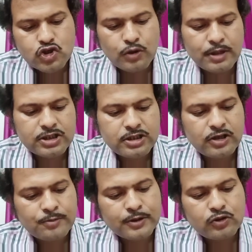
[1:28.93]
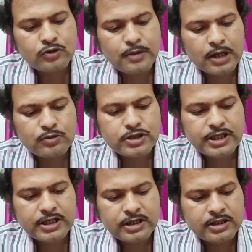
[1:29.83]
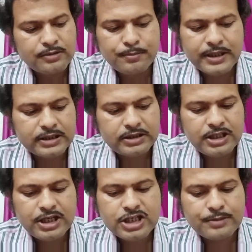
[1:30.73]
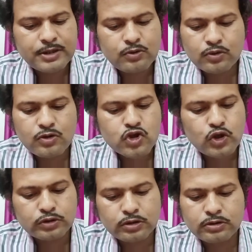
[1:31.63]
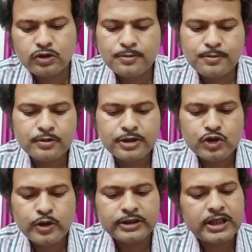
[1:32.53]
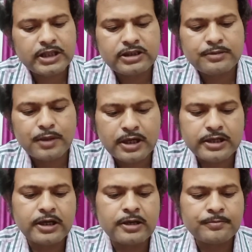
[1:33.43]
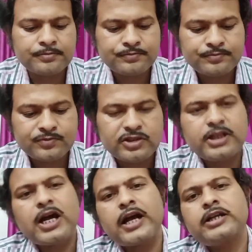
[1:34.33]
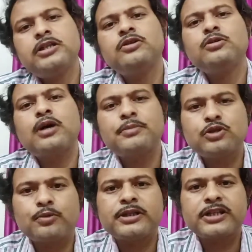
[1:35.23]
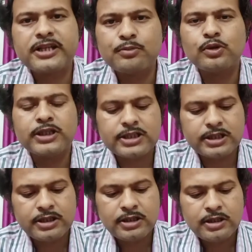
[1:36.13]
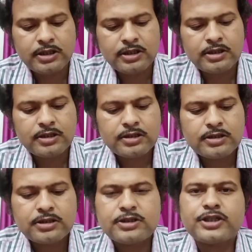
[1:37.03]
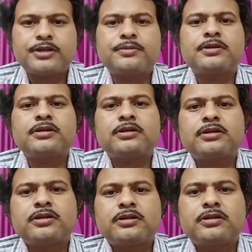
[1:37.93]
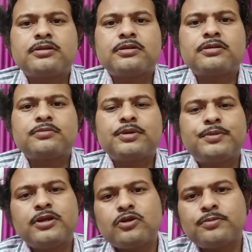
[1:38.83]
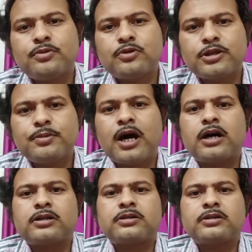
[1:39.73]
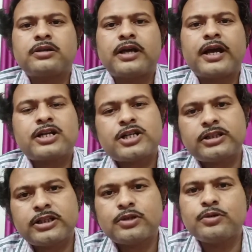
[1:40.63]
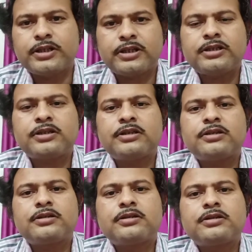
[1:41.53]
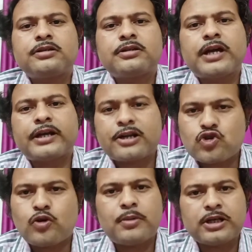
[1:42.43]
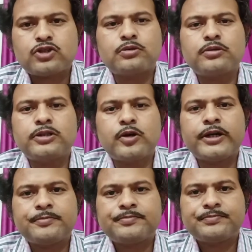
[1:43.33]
সমাজ নিরপেক্ষ মানুষের ব্যক্তি হিসেবে কোনো স্বতন্ত্র পরিচয় থাকতে পারে না এর আগের দিনেও আমি তোমাদেরকে বলেছি যে বিভিন্ন পরিবার একসাথে হয়ে একটা সমাজ তৈরি হয়